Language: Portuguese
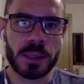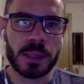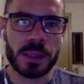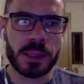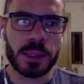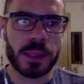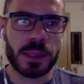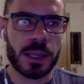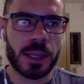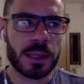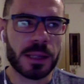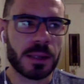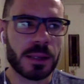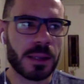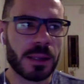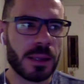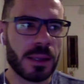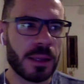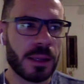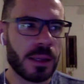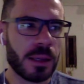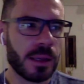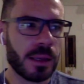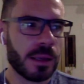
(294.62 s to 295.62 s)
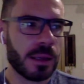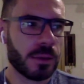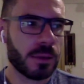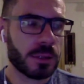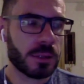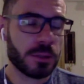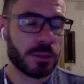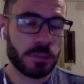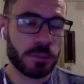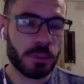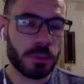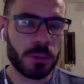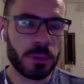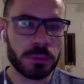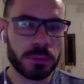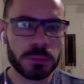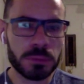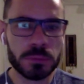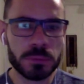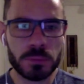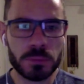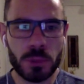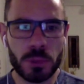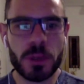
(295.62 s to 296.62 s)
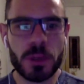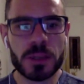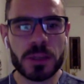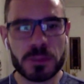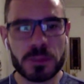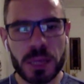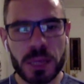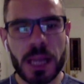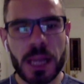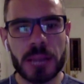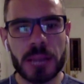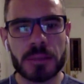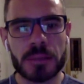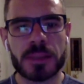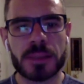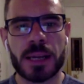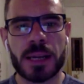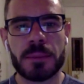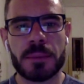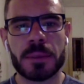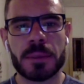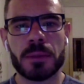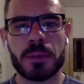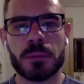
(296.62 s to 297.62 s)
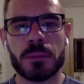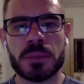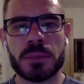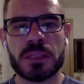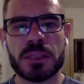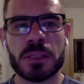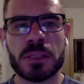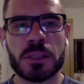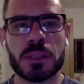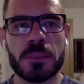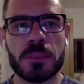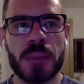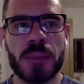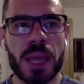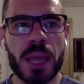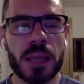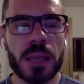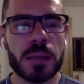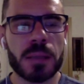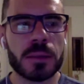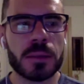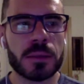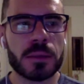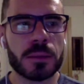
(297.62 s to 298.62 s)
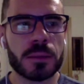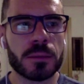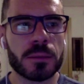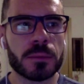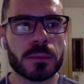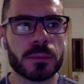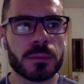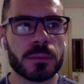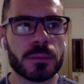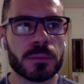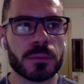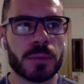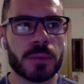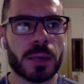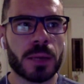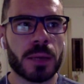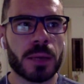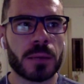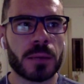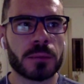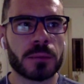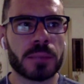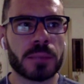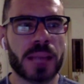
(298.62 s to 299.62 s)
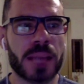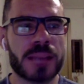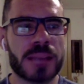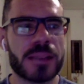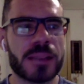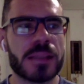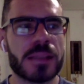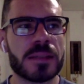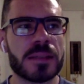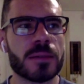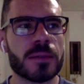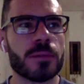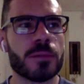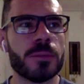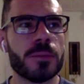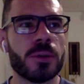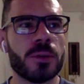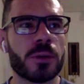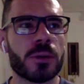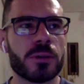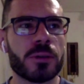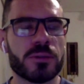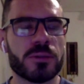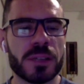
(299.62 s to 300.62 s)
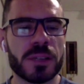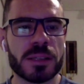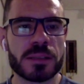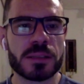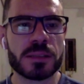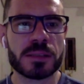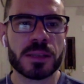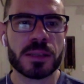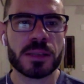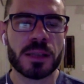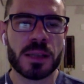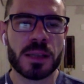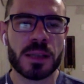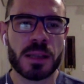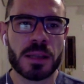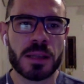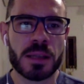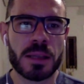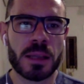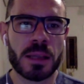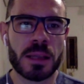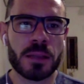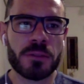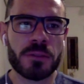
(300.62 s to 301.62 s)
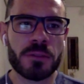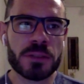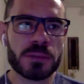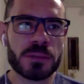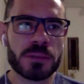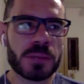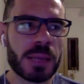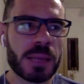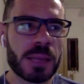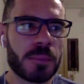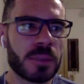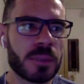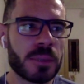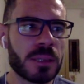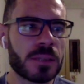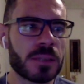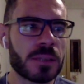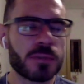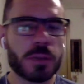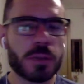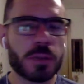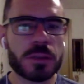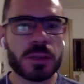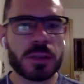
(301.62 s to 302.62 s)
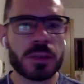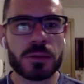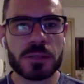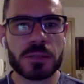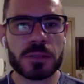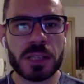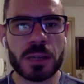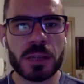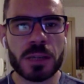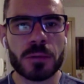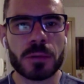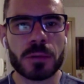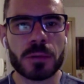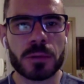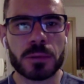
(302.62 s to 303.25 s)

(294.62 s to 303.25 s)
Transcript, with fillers: e em que eu tive um bom, um bom resultado, sabe? Eu me senti bem uma, um teste de 5 mil que eu fiz, tanto que fiz um tempo de 18,05.